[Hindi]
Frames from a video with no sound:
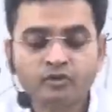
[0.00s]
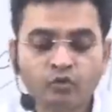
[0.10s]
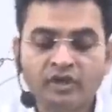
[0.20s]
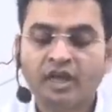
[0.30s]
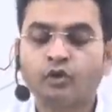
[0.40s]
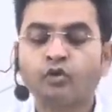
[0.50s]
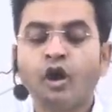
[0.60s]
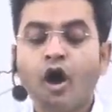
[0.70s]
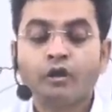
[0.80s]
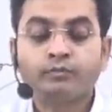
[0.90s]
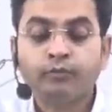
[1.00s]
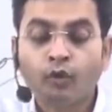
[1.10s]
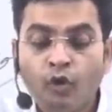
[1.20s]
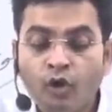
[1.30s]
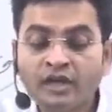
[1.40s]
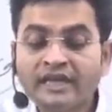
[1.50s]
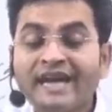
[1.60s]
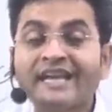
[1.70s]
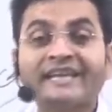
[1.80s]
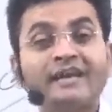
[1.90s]
इसको ले लो और बोल
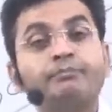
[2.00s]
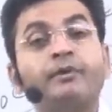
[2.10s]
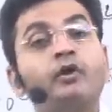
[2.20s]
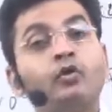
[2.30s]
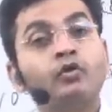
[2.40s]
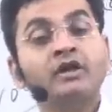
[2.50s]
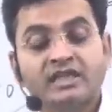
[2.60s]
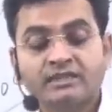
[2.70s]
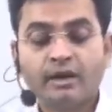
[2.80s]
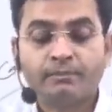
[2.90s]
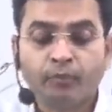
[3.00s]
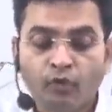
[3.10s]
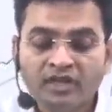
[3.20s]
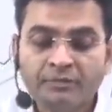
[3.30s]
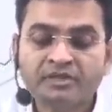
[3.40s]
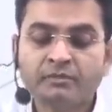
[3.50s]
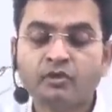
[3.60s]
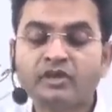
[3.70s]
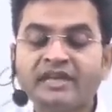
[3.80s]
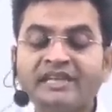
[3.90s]
करके पढ़ो जब आप बोल के मान
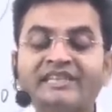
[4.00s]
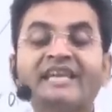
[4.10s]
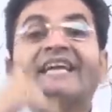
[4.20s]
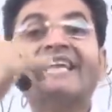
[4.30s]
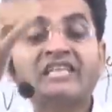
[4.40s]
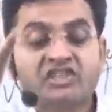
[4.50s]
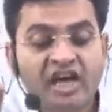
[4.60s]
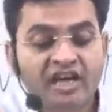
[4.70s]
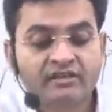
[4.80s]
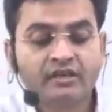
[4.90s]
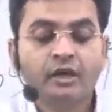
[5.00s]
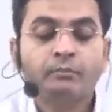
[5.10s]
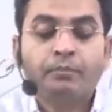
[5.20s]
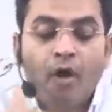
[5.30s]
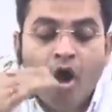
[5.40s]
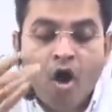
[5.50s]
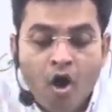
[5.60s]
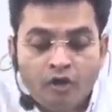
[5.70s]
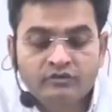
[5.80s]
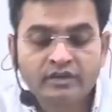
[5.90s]
लो इंटेग्रेशन
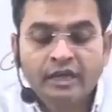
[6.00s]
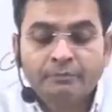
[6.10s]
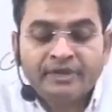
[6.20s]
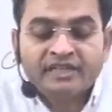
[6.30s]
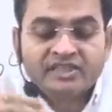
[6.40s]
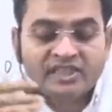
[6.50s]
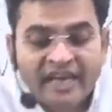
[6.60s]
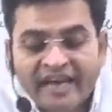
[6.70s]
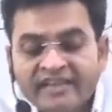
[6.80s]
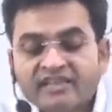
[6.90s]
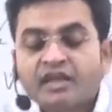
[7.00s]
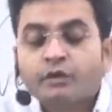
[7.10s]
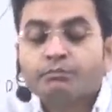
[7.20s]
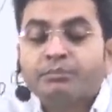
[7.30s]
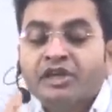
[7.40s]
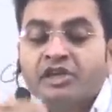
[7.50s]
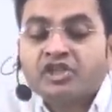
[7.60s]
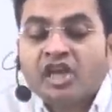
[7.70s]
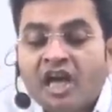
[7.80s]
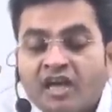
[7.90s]
पॉन पेशियंट
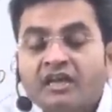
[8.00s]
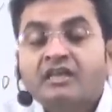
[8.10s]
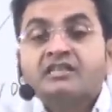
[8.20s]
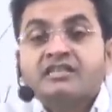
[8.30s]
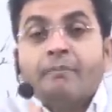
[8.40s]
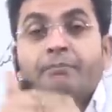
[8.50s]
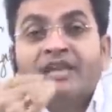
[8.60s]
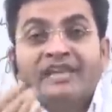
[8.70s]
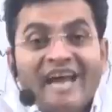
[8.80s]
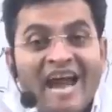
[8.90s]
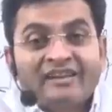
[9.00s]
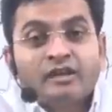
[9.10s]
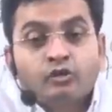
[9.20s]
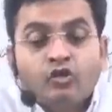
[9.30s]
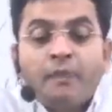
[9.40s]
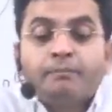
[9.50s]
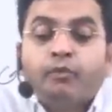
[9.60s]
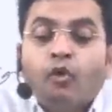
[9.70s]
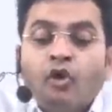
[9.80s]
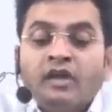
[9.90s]
ब्रिशल सप्लिकेंट तो आप
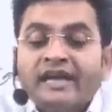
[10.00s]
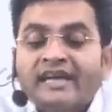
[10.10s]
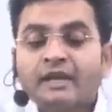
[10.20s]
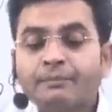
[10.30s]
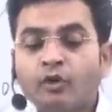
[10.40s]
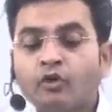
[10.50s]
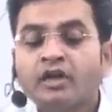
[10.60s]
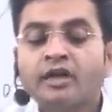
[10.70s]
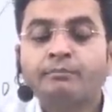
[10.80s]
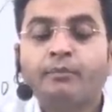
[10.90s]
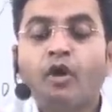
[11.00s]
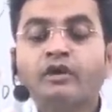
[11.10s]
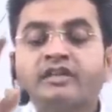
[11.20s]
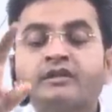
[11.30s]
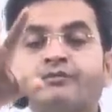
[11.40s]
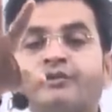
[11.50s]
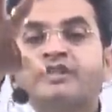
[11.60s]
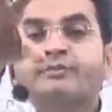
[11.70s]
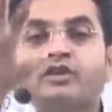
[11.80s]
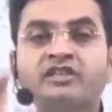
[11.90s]
बोल करके पढ़ो इंपॉर्टेंट
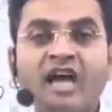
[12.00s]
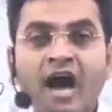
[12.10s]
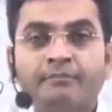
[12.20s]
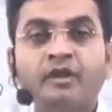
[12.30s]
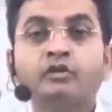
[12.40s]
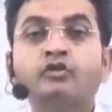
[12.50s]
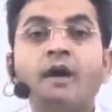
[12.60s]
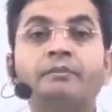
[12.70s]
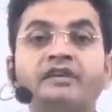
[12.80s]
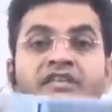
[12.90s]
वर्ड्स फॉर एग्जाम तो आप